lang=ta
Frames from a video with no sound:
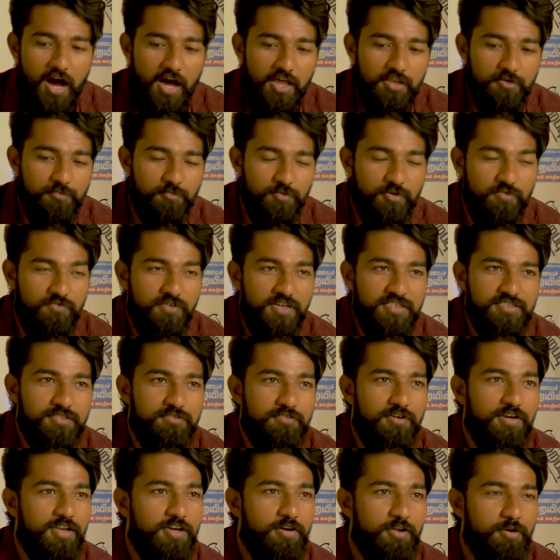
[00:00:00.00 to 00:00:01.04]
அது
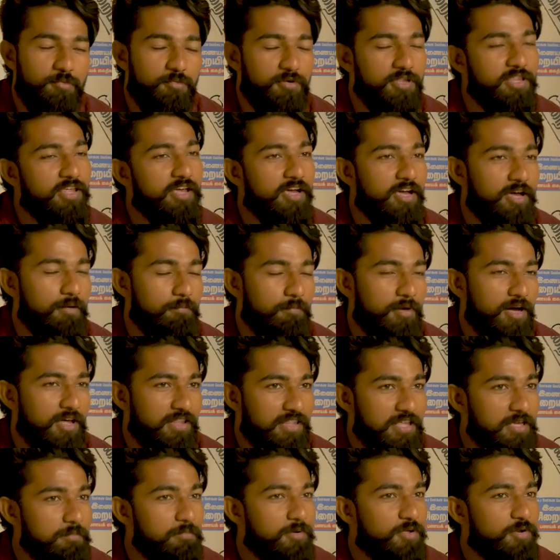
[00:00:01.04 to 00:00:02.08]
முன்வாசல் வழியாக வரும்போது எங்கள் அம்மா
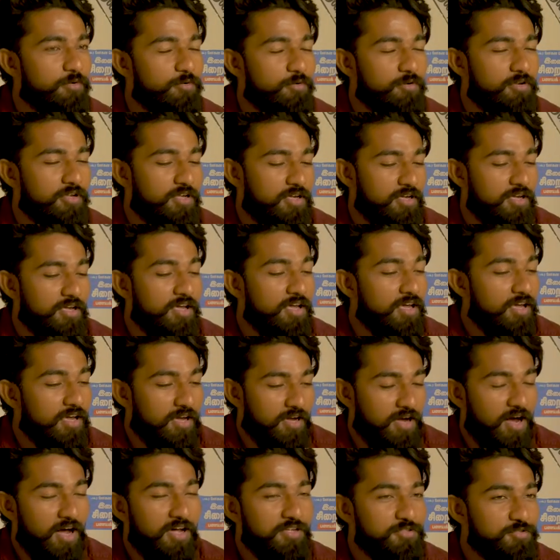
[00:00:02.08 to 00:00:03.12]
அதே மாதிரி ஒரு
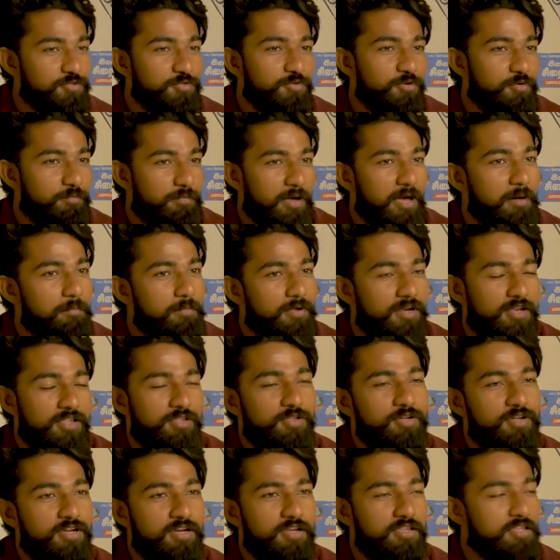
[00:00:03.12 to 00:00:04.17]
காசும் ஒரு பேப்பரில்
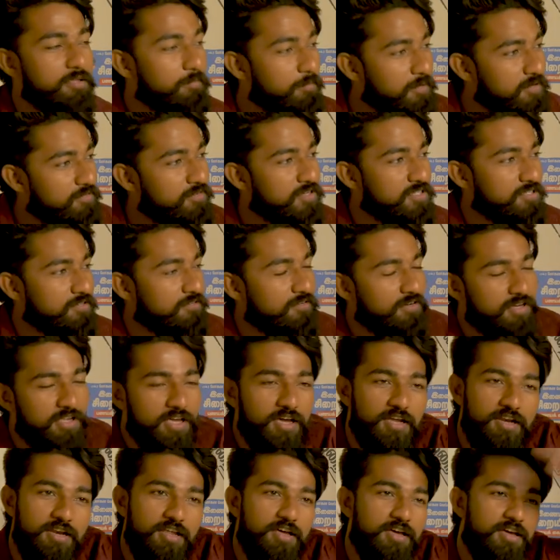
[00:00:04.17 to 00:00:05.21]
ஏதோ எழுதி பின்வாசல்
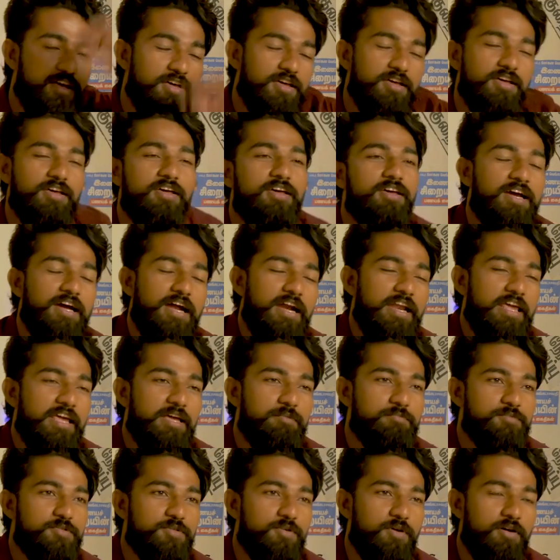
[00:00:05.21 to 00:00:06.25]
வழியாக என்னை
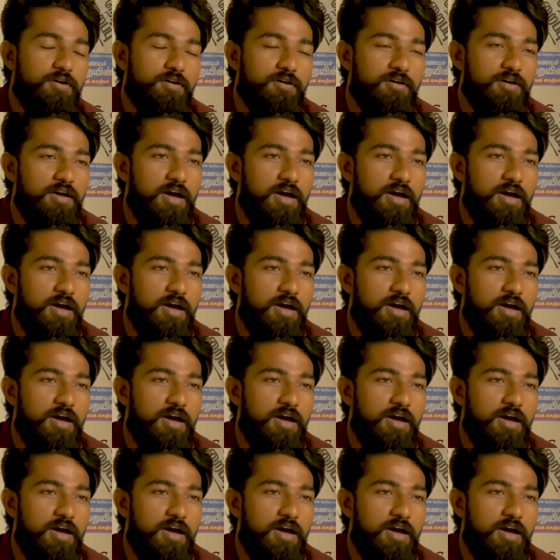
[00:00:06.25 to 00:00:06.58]
கடைக்கு அமைச்சிடும்